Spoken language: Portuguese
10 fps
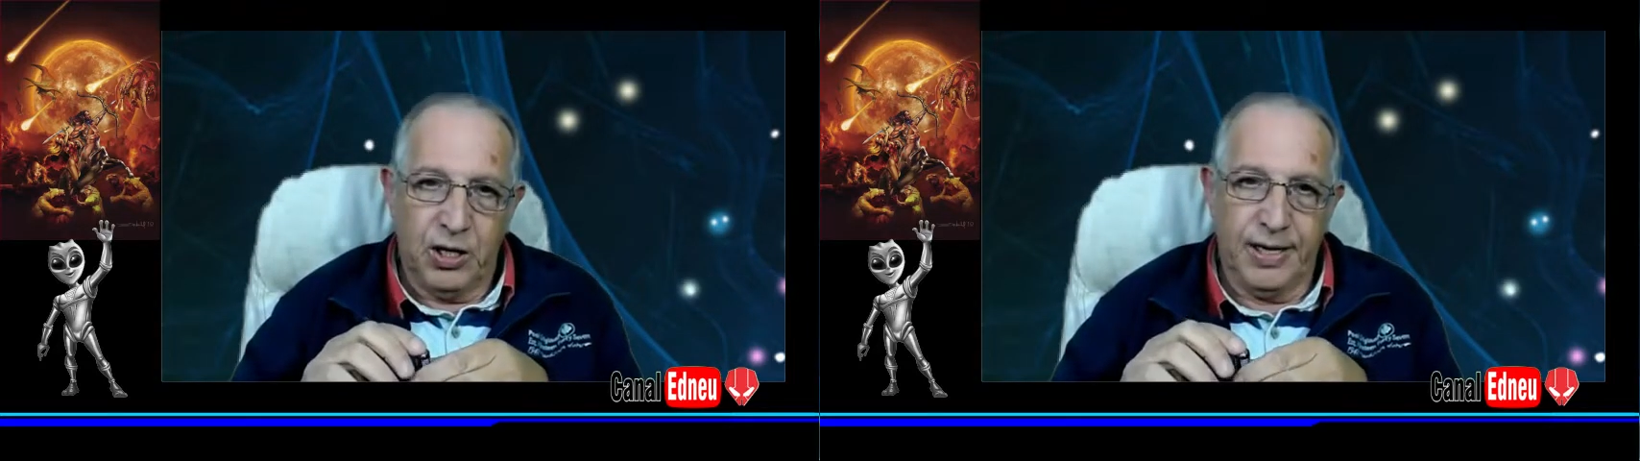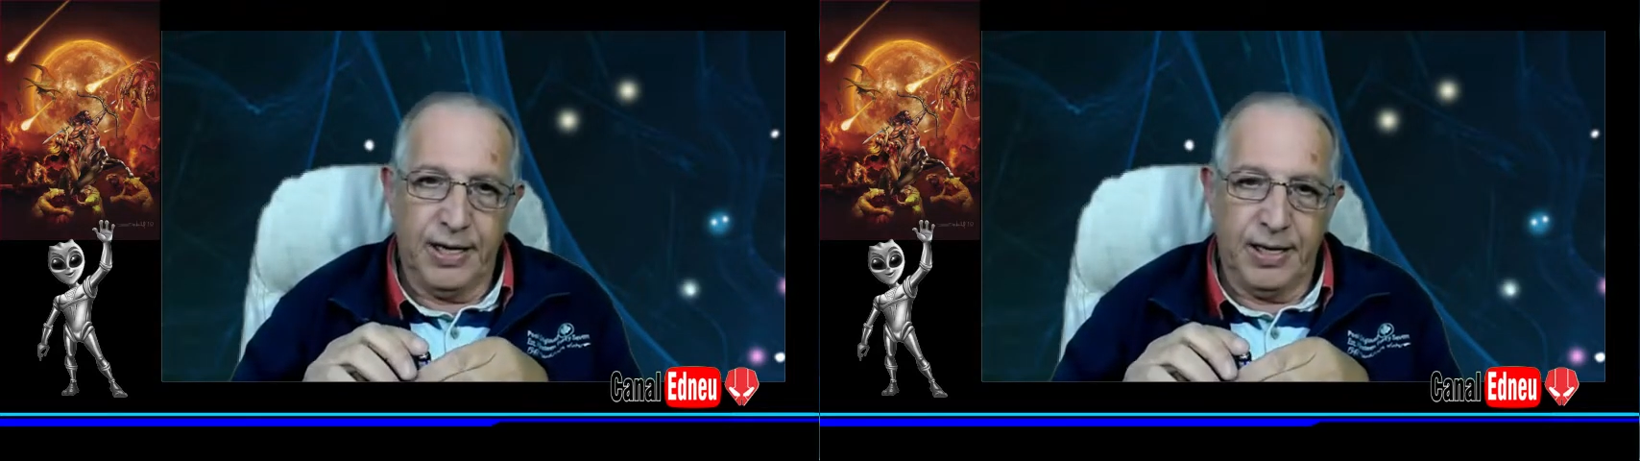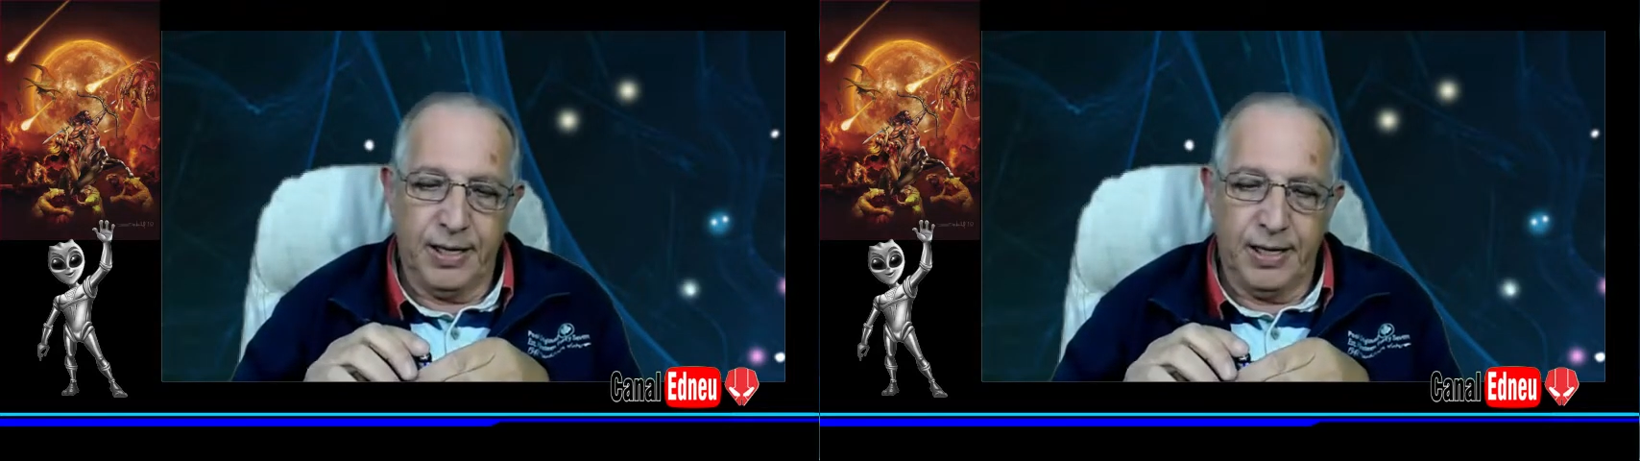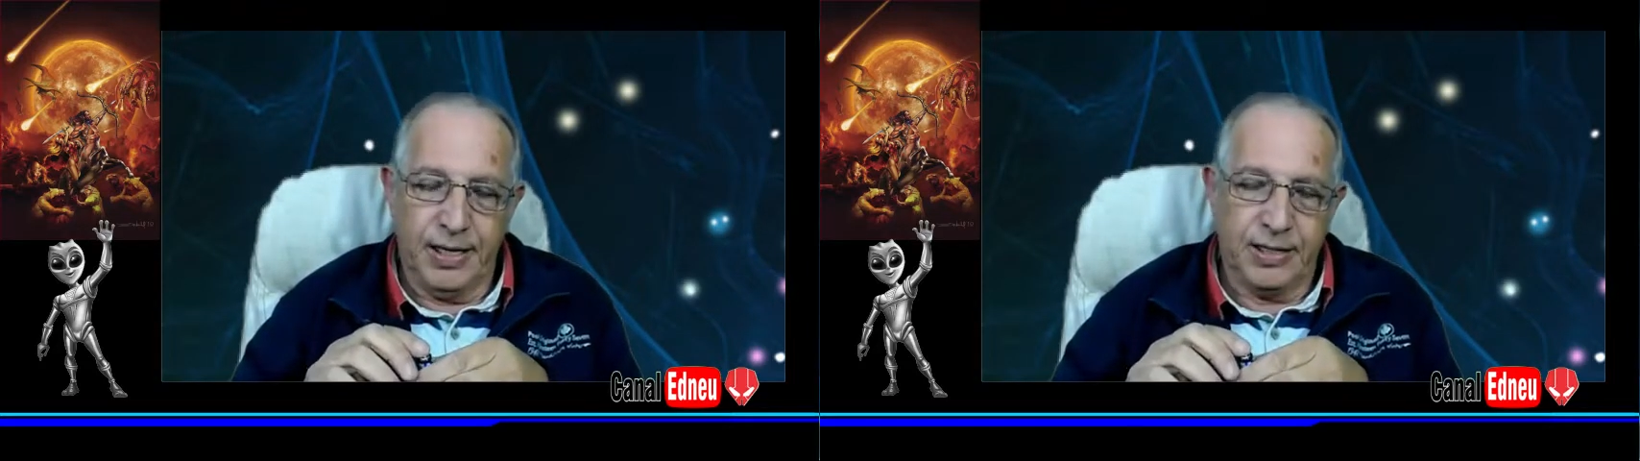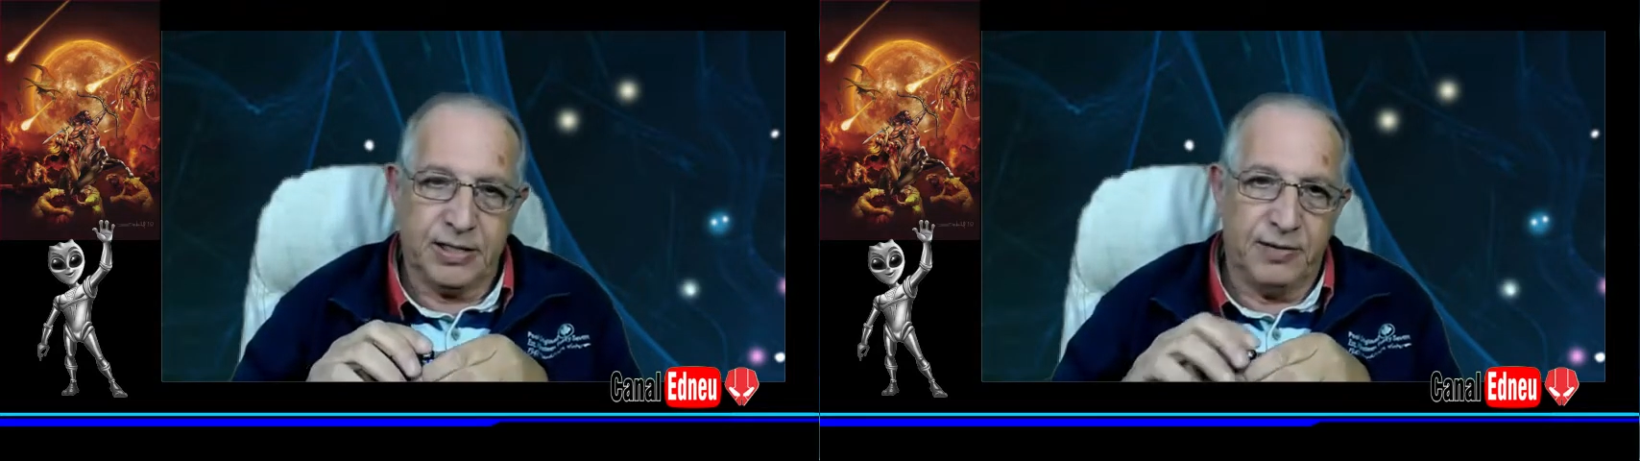
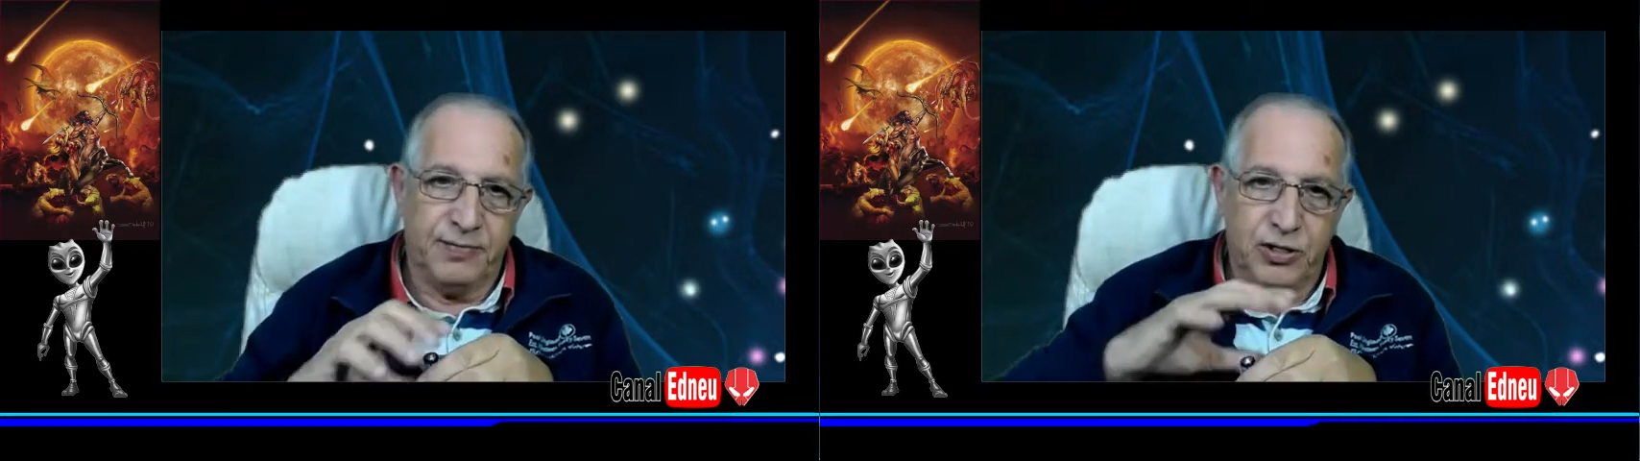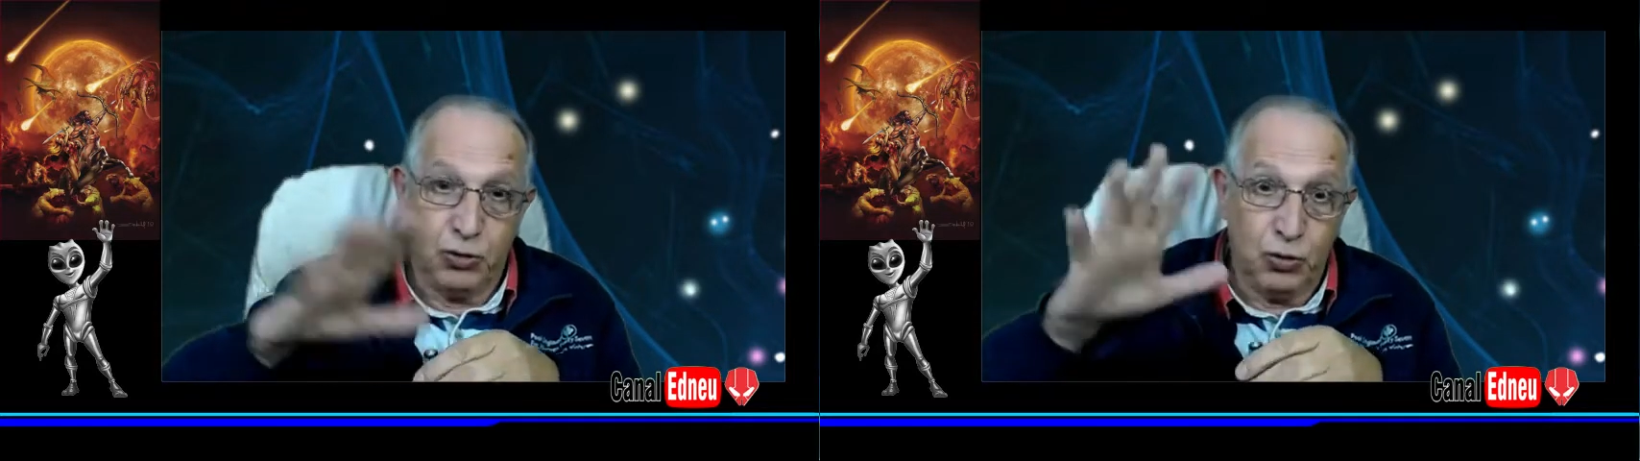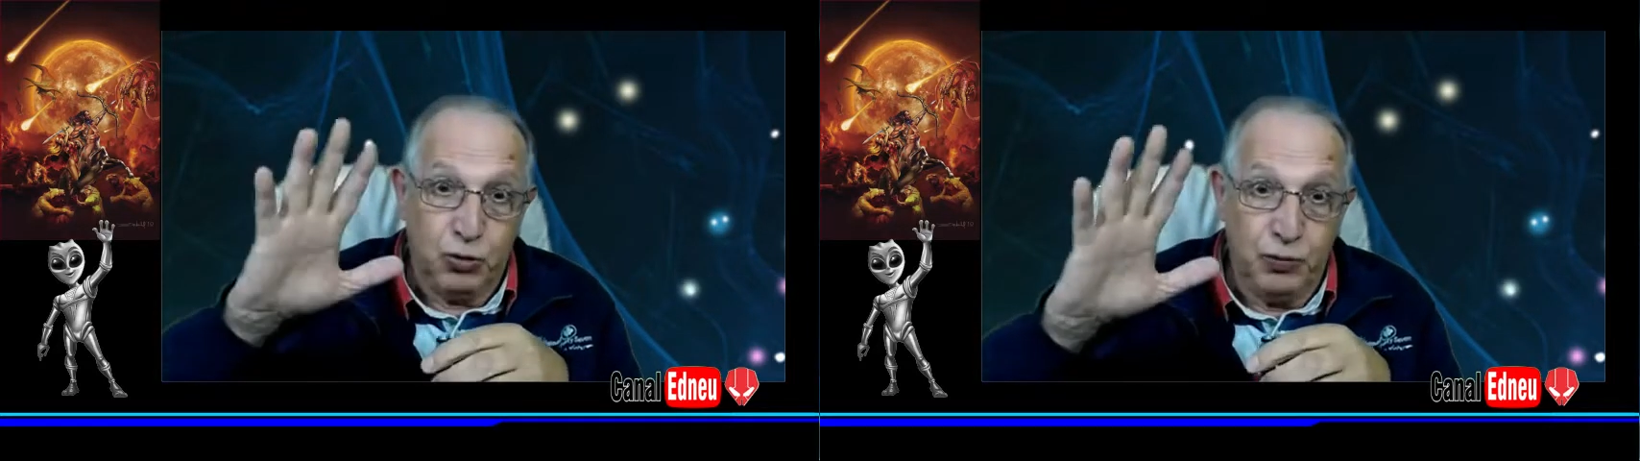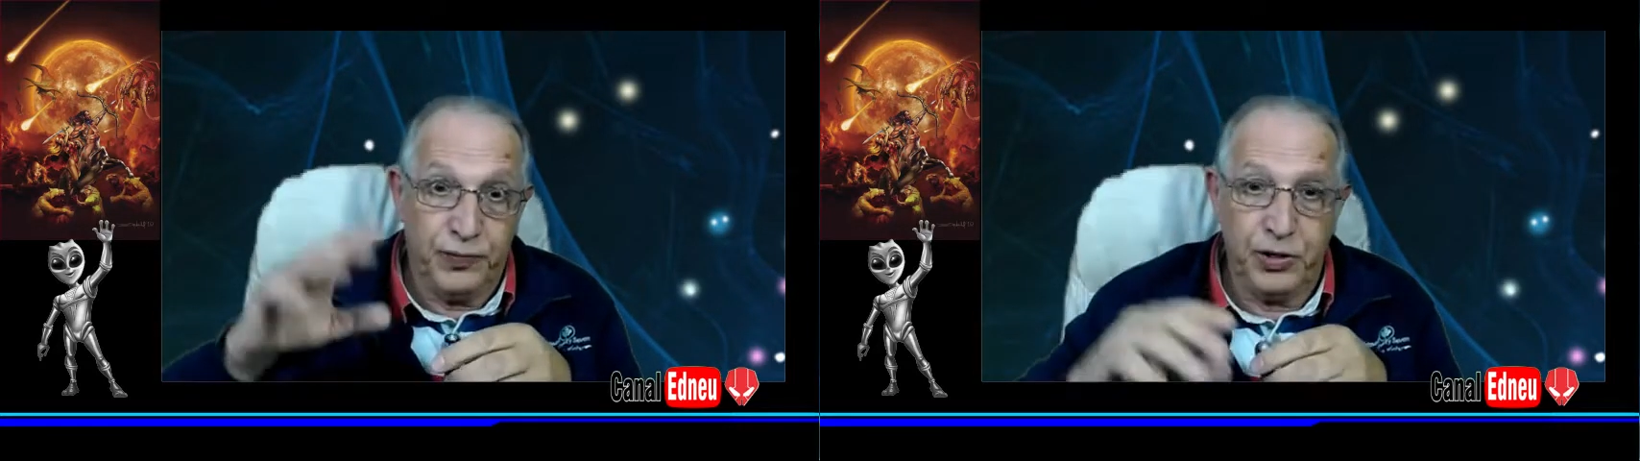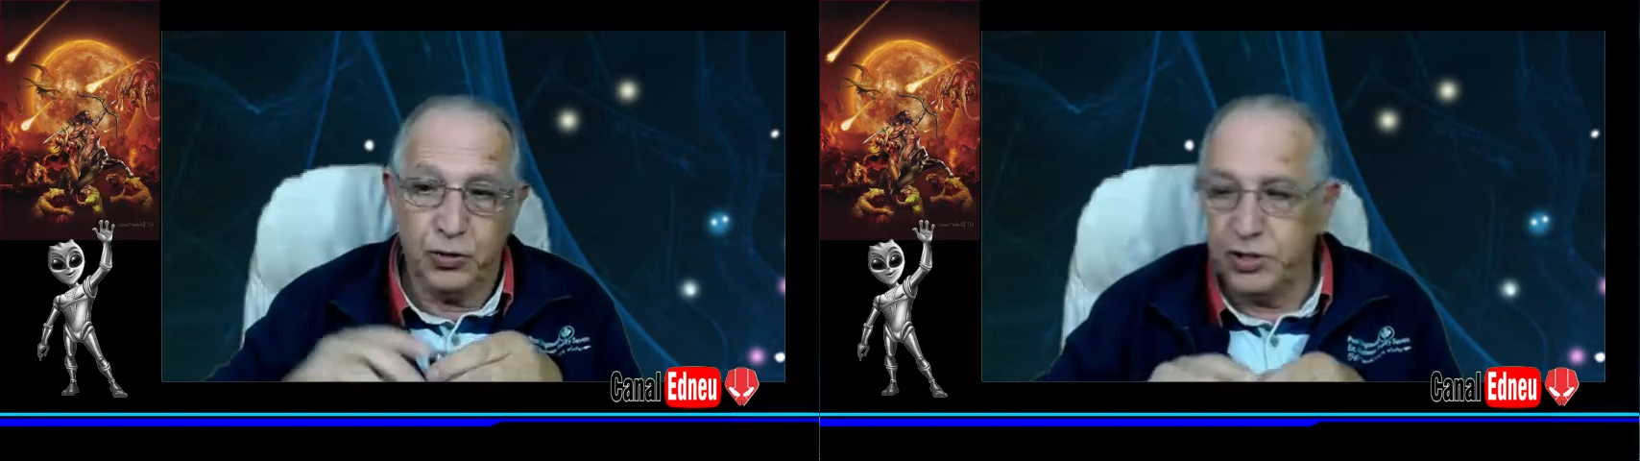é, através do, do
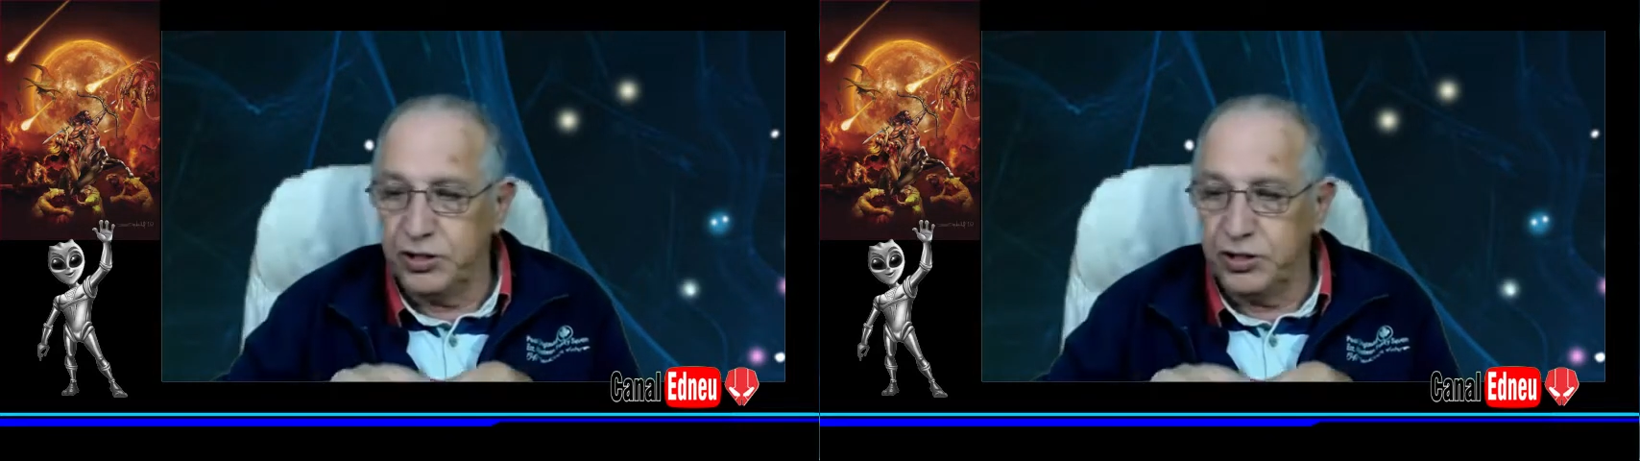fio.